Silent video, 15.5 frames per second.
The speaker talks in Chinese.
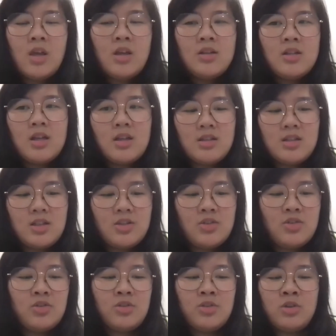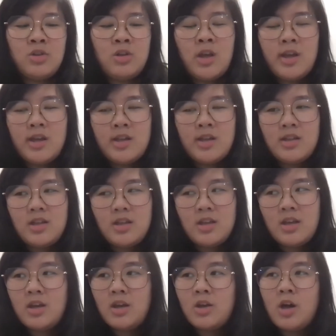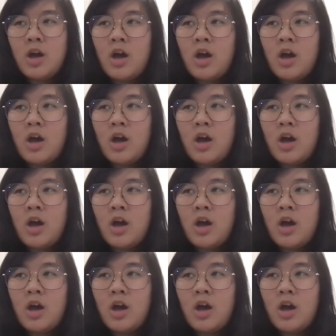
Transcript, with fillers: 这样其实你